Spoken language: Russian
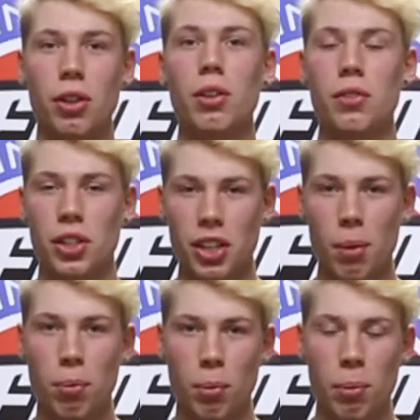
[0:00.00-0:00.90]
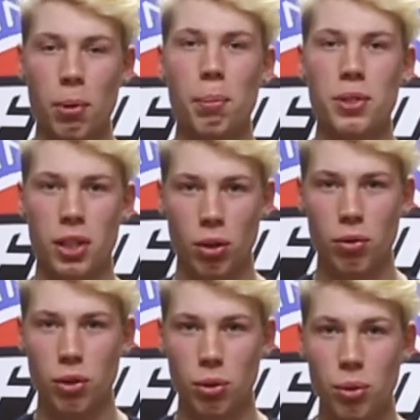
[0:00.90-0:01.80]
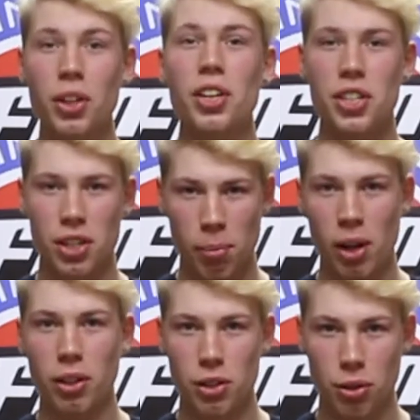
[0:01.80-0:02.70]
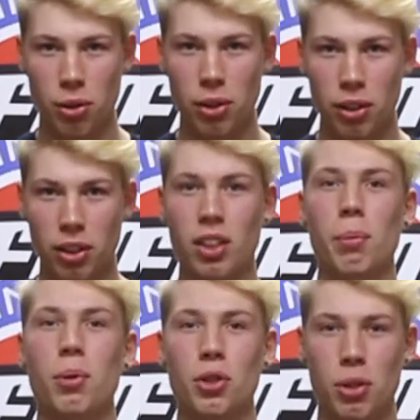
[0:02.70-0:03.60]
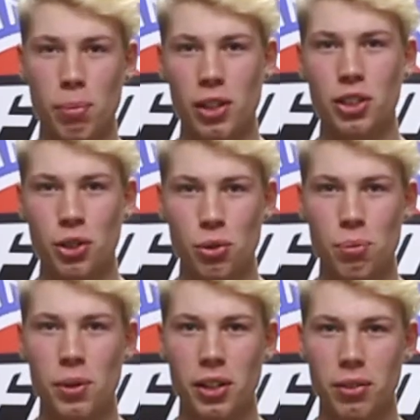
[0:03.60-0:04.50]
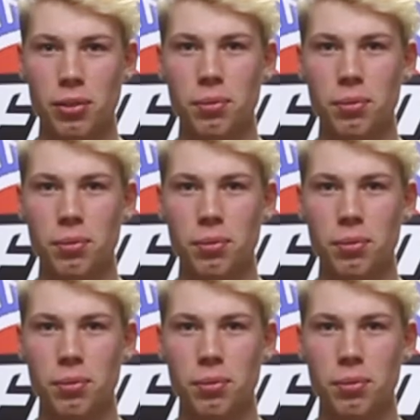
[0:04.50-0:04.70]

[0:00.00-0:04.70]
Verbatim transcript: Всегда помни про постановку рук и за малый срок добьешься больших успехов.